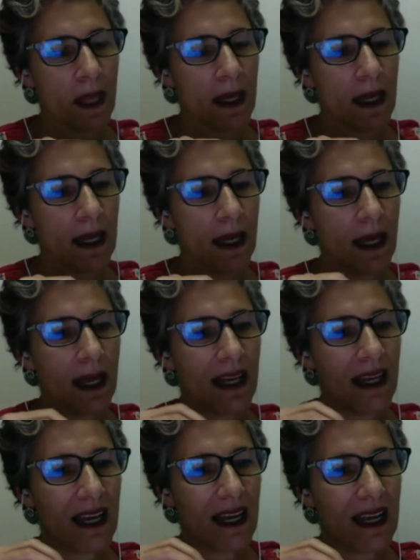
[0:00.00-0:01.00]
é,
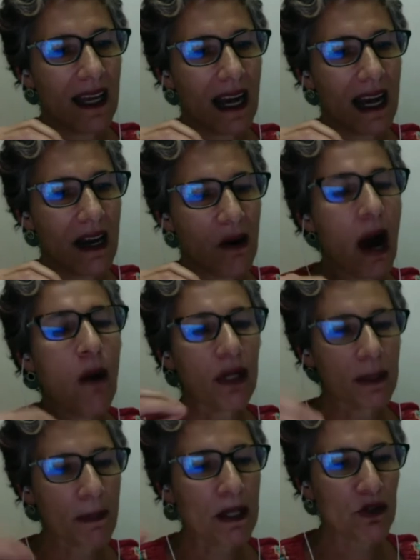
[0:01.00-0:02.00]
é, ao, ao,
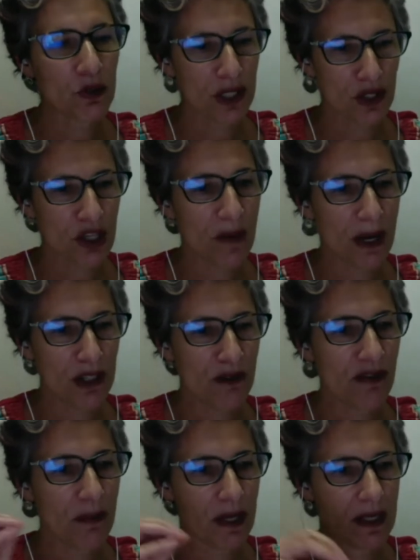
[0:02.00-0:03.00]
que passou a se chamar de
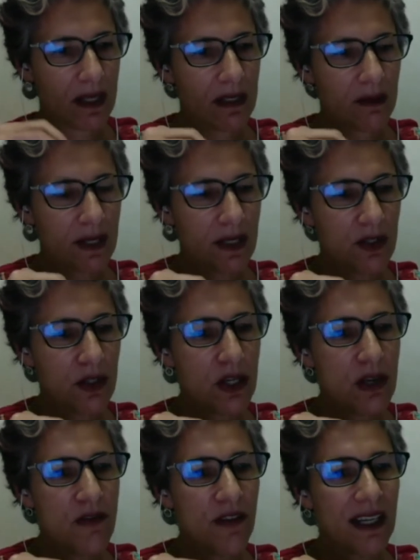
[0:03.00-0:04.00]
alfabetização
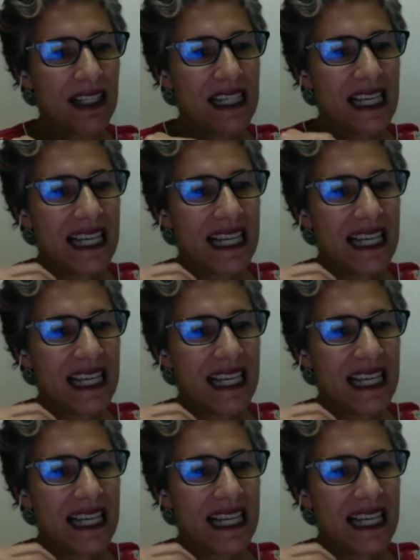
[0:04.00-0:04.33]
científica,